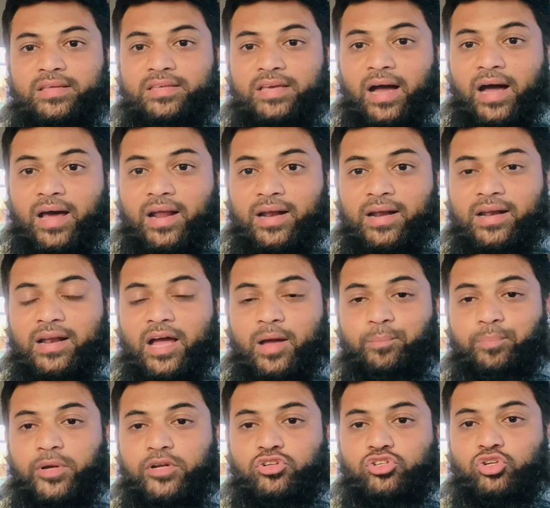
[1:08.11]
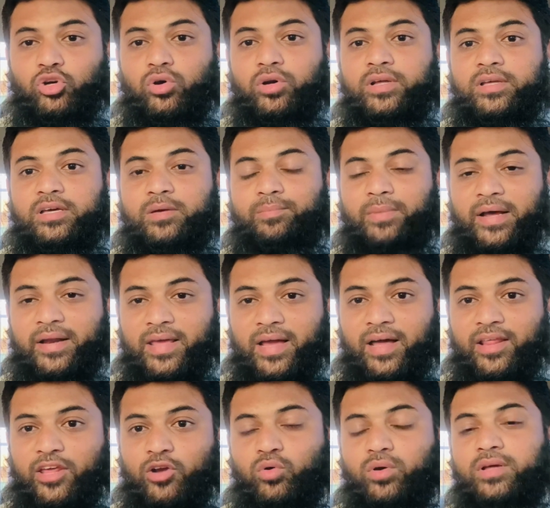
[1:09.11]
யாரெல்லாம் பெற்றோருக்கு
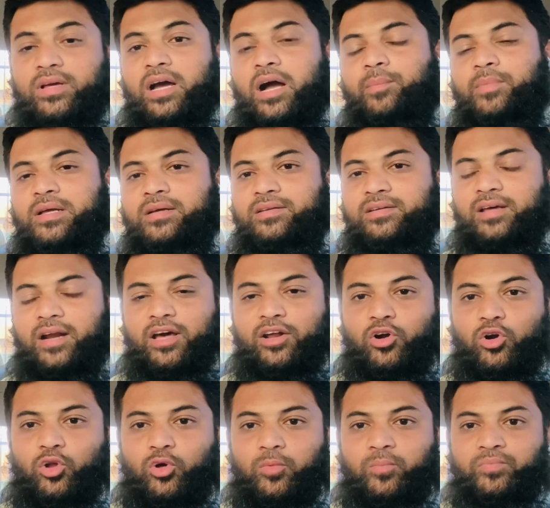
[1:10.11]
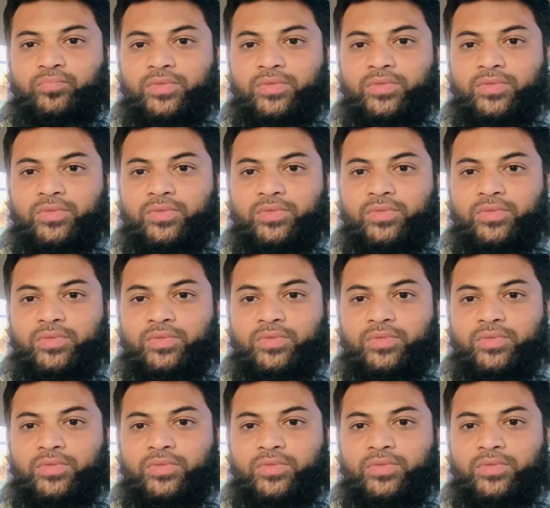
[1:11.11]
மரியாதை கொடுக்காமல் இருக்கிறார்களோ